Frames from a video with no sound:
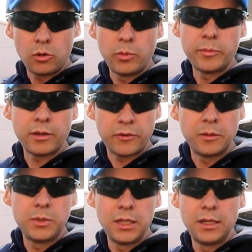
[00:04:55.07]
Como a minha
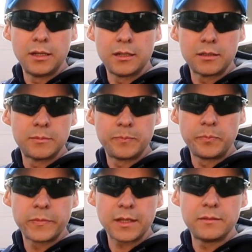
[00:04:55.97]
família
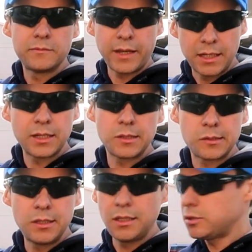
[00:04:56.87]
vai crescer,